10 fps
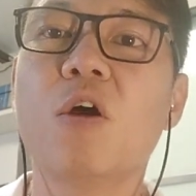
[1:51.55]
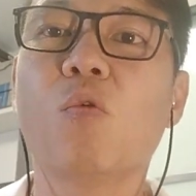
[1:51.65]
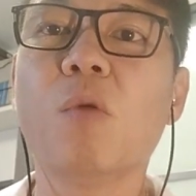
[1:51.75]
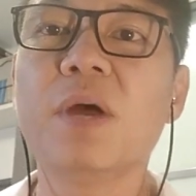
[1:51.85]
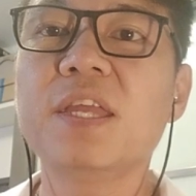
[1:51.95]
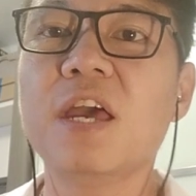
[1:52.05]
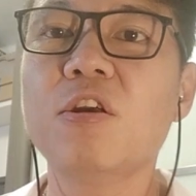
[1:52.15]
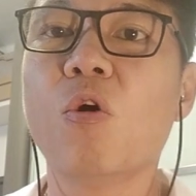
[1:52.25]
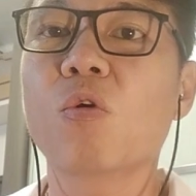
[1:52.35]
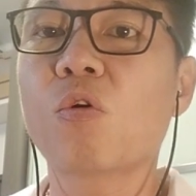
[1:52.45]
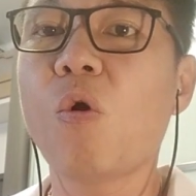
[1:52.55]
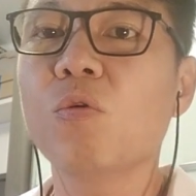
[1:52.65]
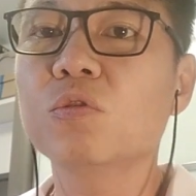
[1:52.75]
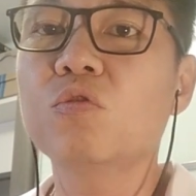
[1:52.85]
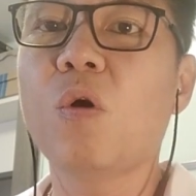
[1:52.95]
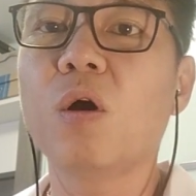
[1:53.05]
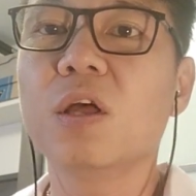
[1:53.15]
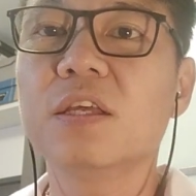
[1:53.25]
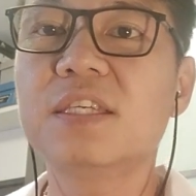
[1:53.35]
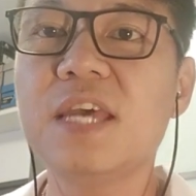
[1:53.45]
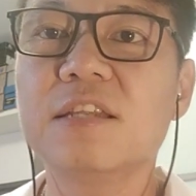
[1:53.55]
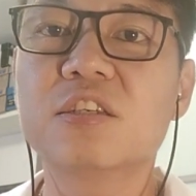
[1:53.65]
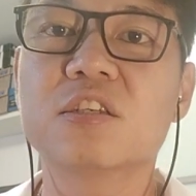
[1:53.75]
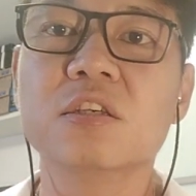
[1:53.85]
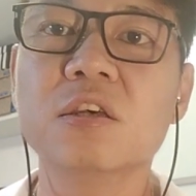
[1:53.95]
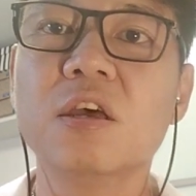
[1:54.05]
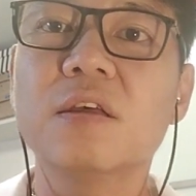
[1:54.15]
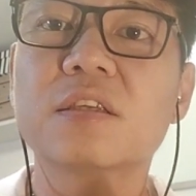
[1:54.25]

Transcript: 我们也有工作、现实、